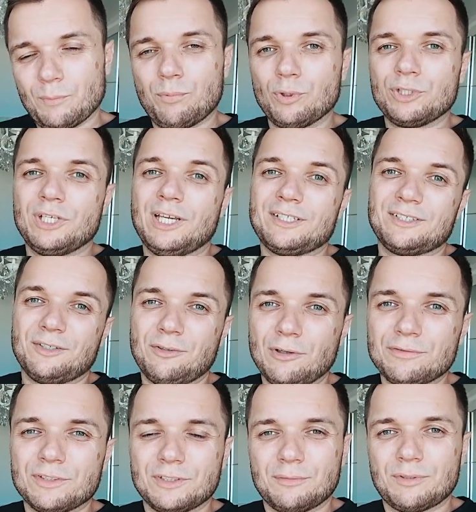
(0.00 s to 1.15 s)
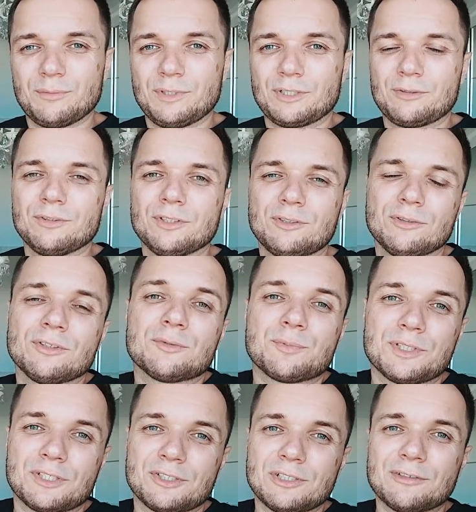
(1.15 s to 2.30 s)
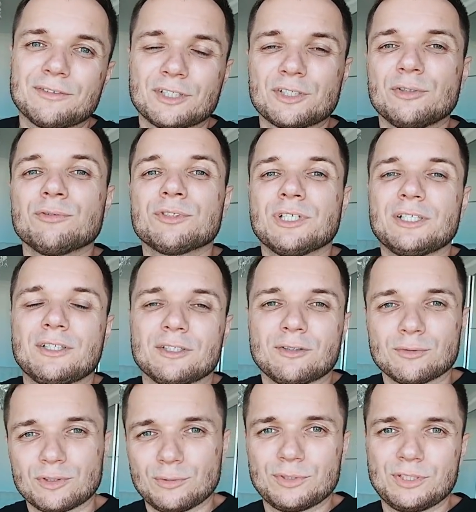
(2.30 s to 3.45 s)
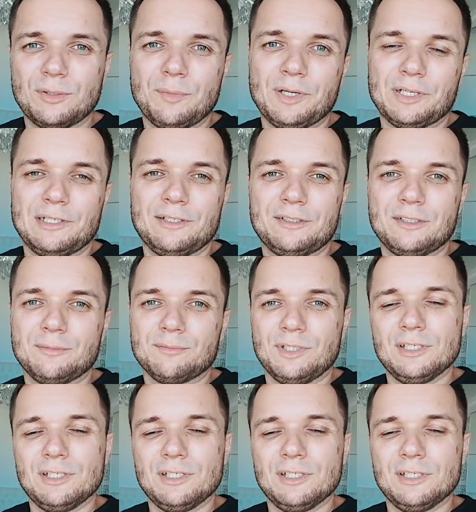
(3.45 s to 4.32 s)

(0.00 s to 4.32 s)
под Яниной кофтой, например, то никто из пассажиров даже не узнает о том, что мы с собакой летим.